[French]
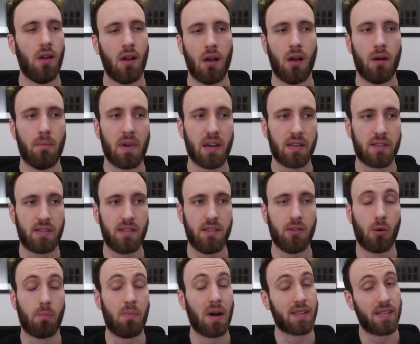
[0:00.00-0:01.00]
Euh, merci
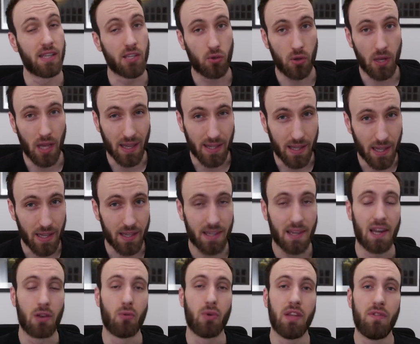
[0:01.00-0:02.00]
en particulier à
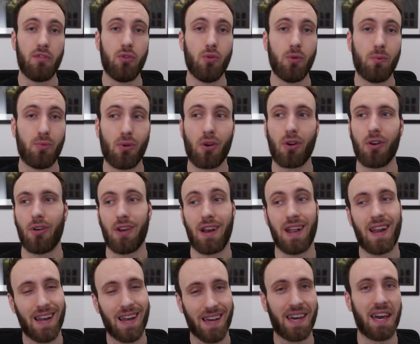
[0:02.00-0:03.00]
Ganakel et Oliviu pour euh,
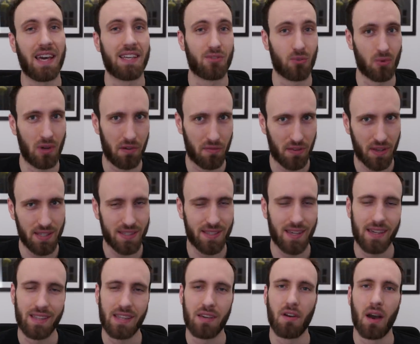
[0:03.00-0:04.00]
la création de la frise qui
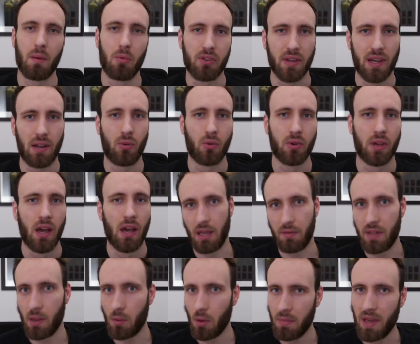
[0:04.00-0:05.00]
a été vraiment très longue.
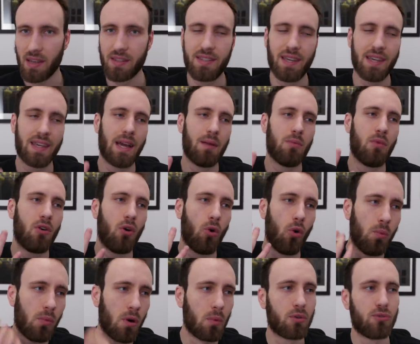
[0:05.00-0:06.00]
Évidemment, merci également
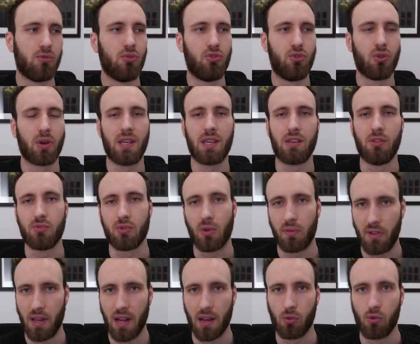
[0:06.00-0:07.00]
aux membres du jury qui nous ont
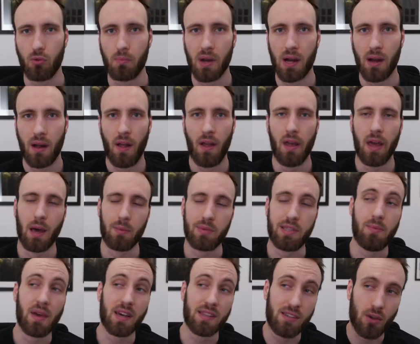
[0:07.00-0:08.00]
filé un coup de main. Un
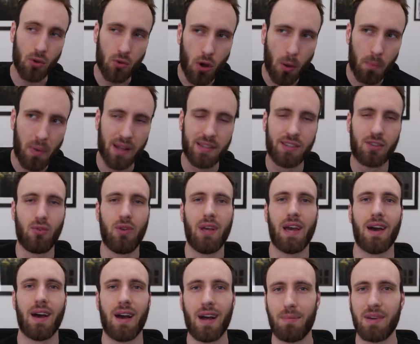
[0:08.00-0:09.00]
petit merci encore particulier
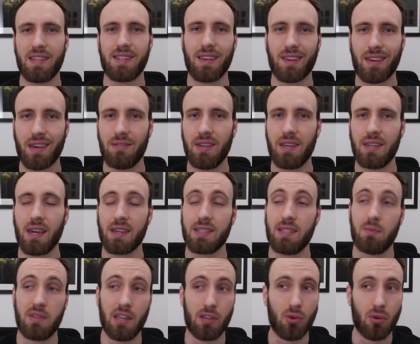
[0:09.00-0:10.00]
à, Bastien Grivet qui a
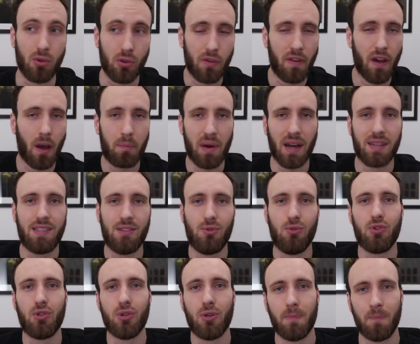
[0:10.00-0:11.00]
accepté de, de, faire partie du
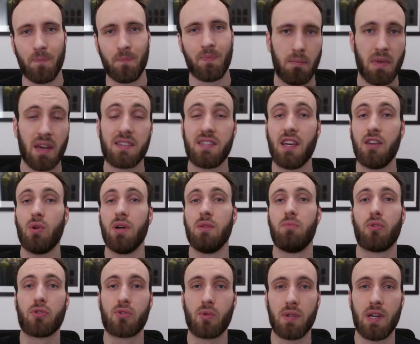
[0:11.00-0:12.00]
jeu. Merci à Johan
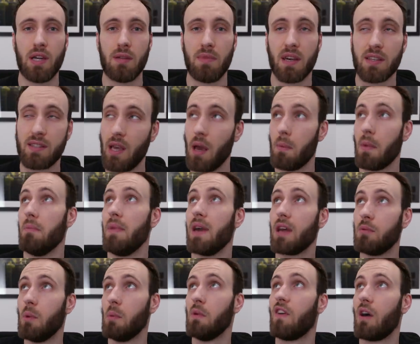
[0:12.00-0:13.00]
pour son aide, merci à ma
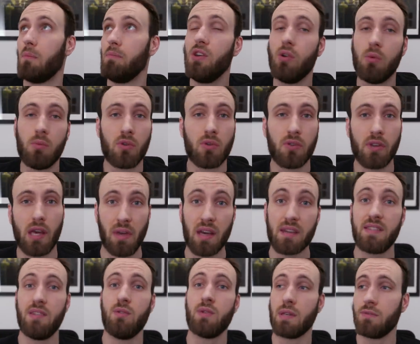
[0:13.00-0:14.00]
mère de m'avoir mis au monde.
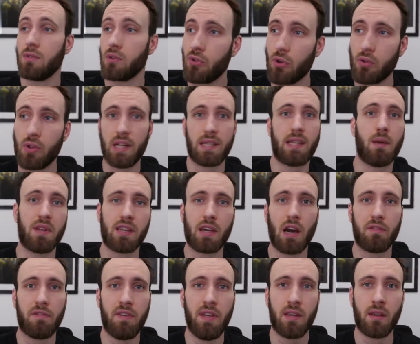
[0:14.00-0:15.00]
Merci aux inventeurs de la tablette
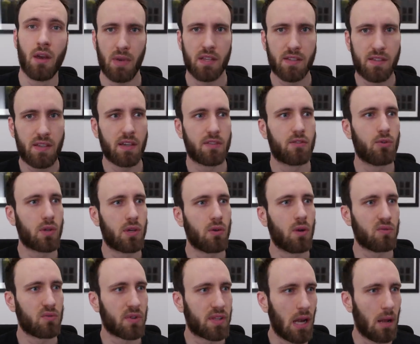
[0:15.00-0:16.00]
graphique, merci à ceux qui ont
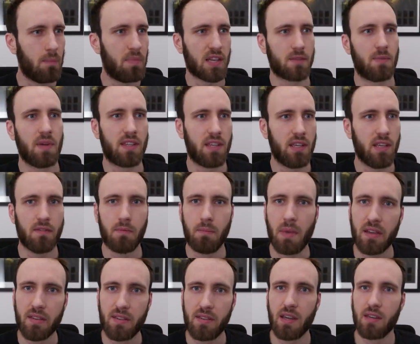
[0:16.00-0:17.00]
inventé la perspective,
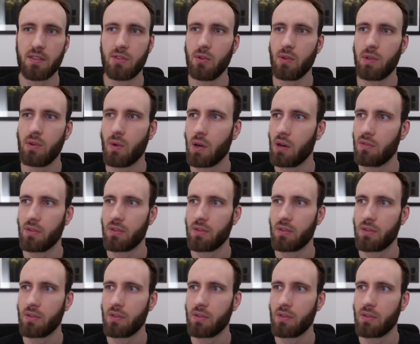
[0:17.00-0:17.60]
merci à ceux qui...